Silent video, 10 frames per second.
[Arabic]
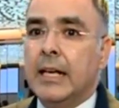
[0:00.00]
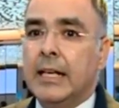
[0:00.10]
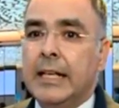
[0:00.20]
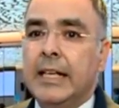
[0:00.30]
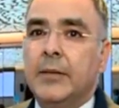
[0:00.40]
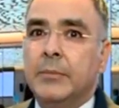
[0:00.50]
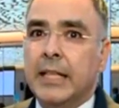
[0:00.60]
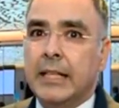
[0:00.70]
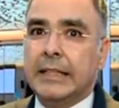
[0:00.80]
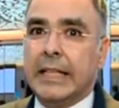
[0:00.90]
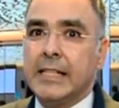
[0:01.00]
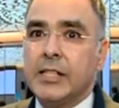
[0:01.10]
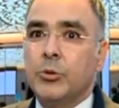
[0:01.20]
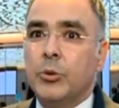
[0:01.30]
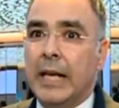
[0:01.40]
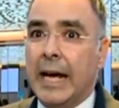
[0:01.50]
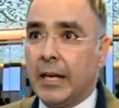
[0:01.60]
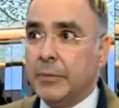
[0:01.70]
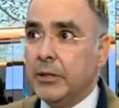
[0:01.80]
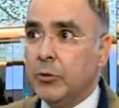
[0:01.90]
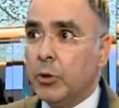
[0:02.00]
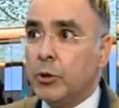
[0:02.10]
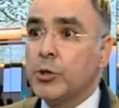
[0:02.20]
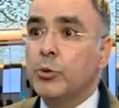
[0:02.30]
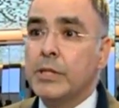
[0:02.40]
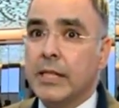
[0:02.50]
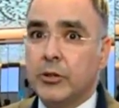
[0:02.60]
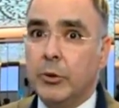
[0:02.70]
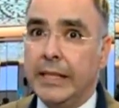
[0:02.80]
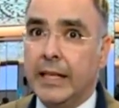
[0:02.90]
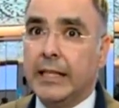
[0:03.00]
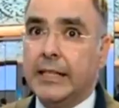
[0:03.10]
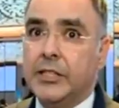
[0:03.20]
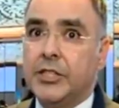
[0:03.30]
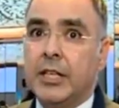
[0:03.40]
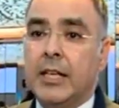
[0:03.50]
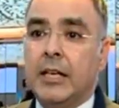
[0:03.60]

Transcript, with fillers: لامداد السوق العربي وخصوصا دول الخليج